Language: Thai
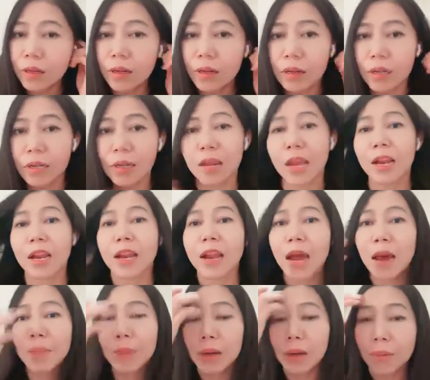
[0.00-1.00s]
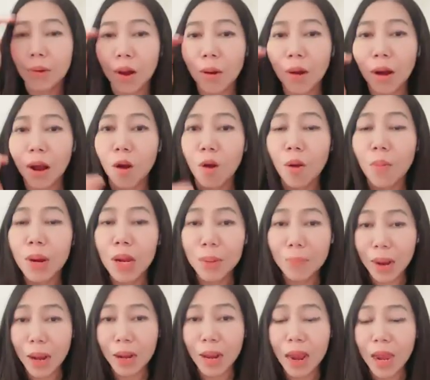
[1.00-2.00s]
คือแคนาดามันก็เขาก็ไม่ได้
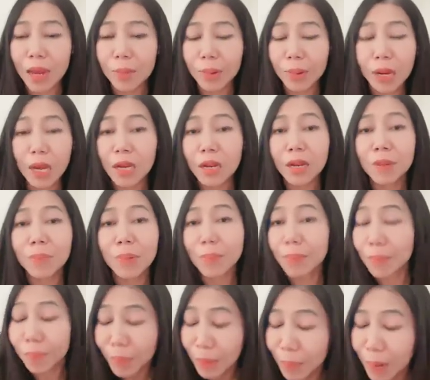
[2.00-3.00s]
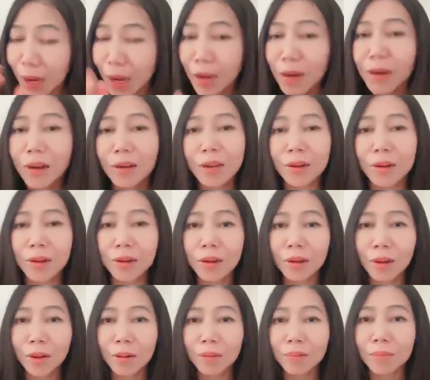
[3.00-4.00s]
มาง่าย ประเทศที่เป็นเป็นประเทศหนึ่งที่
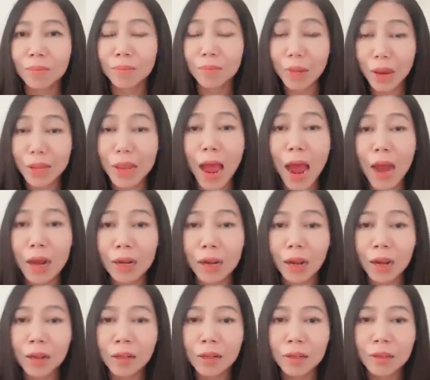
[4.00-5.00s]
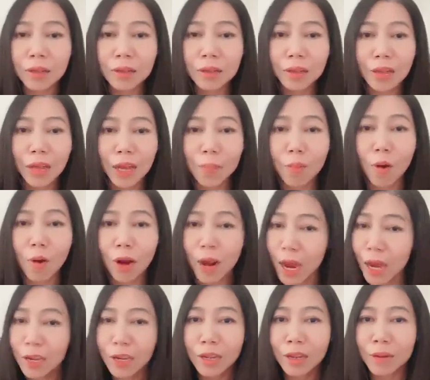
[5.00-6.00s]
มายากนะคะ ใครบอก
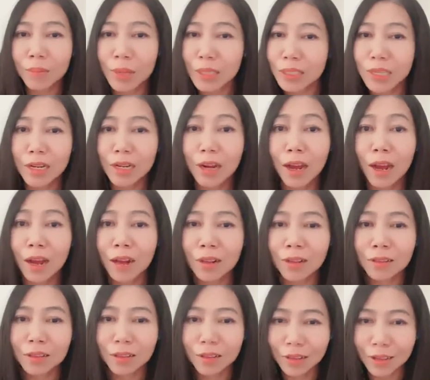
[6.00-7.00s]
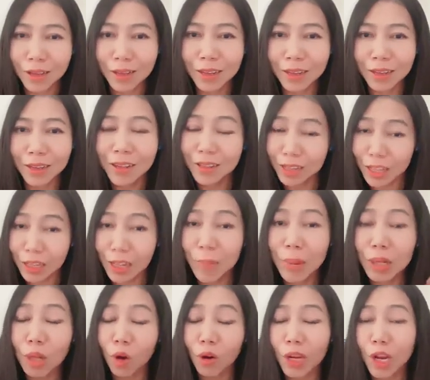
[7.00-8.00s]
ง่ายนี่ไม่จริงนะแต่ถ้า
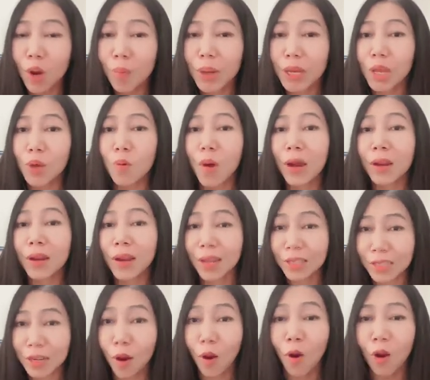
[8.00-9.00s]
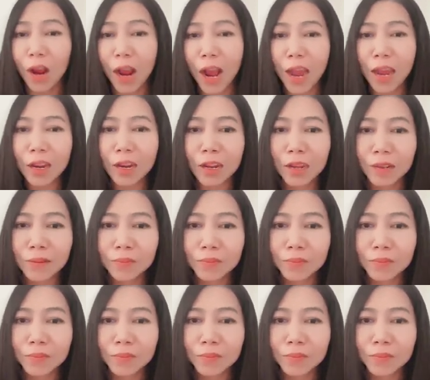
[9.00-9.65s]
มาท่องเที่ยวไม่กี่วันเนี่ยอาจจะของ่ายนะ